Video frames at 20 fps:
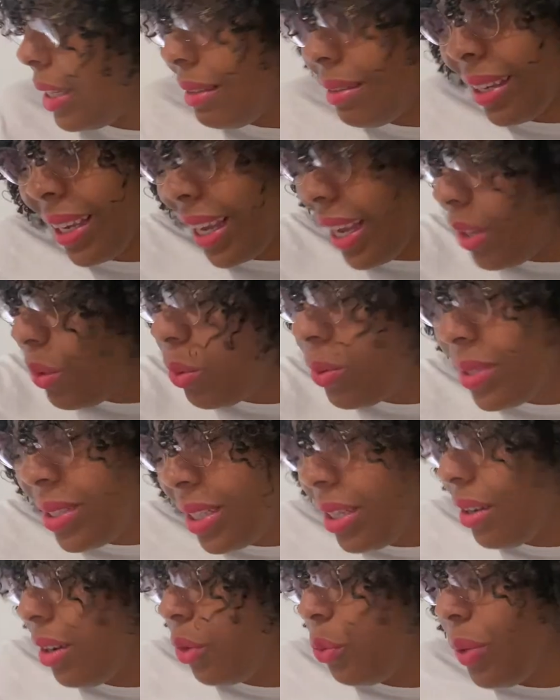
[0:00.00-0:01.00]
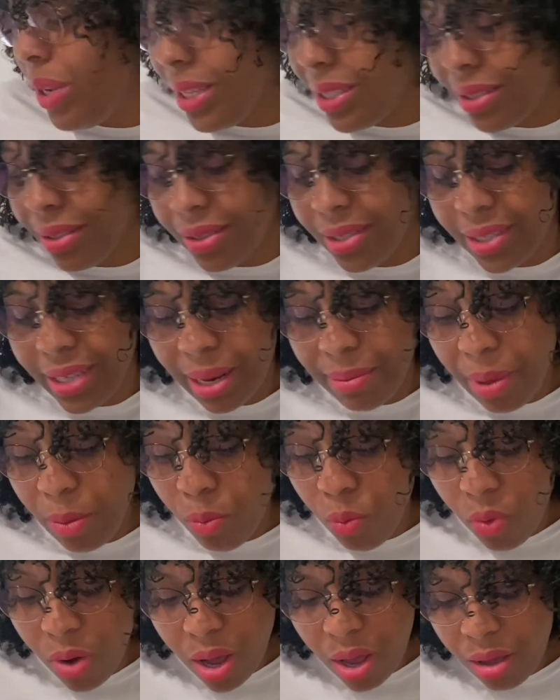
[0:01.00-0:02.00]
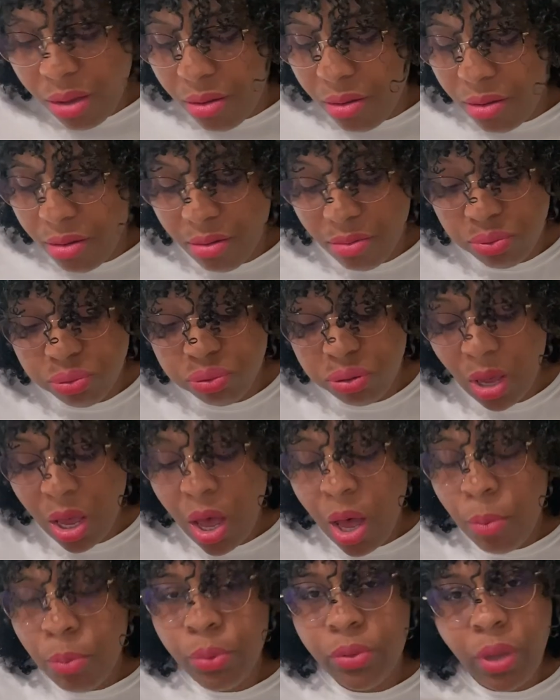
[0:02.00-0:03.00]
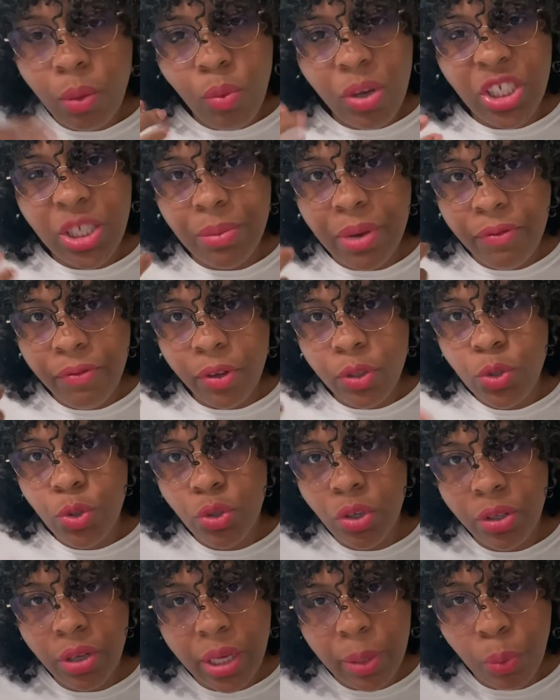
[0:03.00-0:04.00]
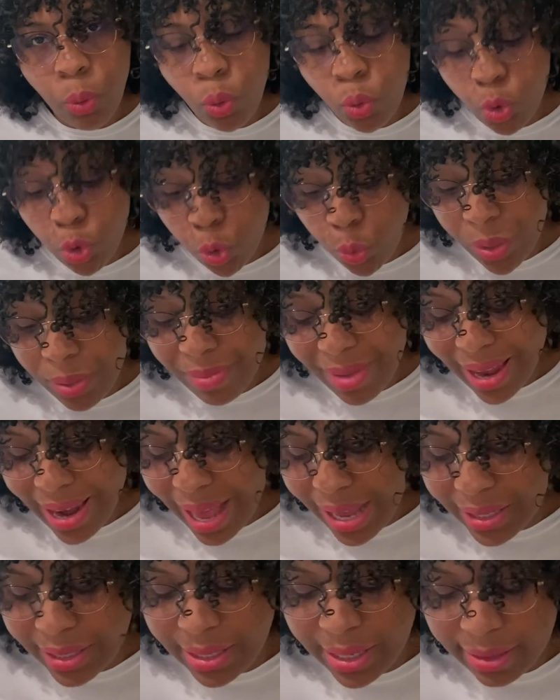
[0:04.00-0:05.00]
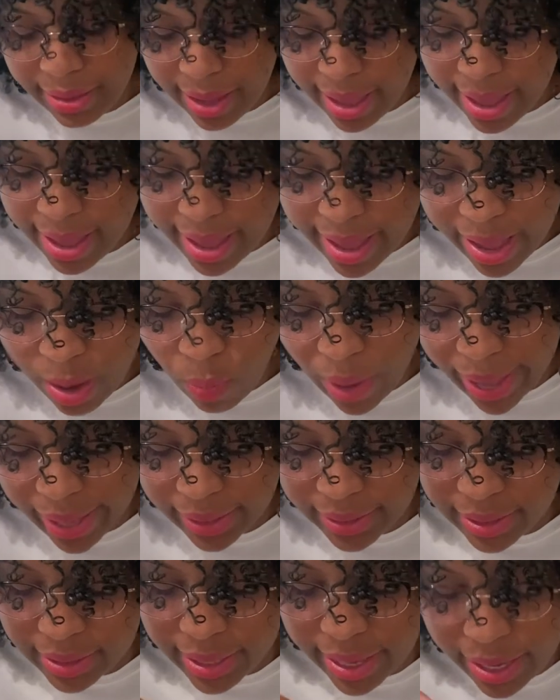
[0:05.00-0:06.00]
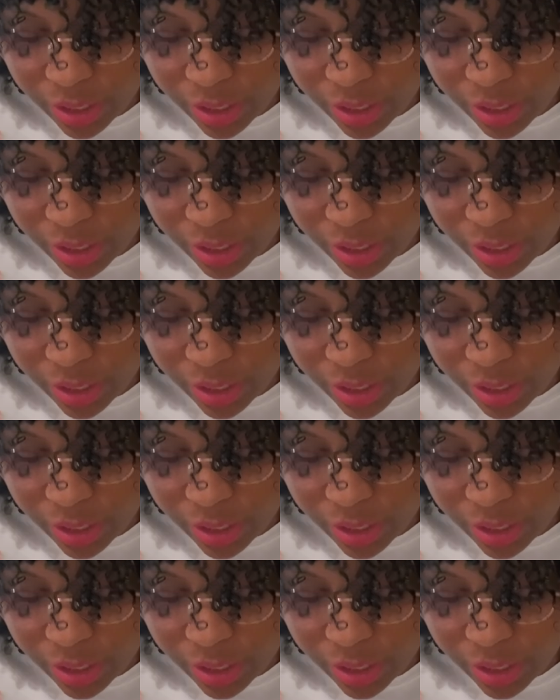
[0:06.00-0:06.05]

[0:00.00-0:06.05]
très dosé en huile essentielle. Mais moi, euh, pourtant, moi, j'aime les fortes odeurs dans les produits, mais là, c'était ouais, c'était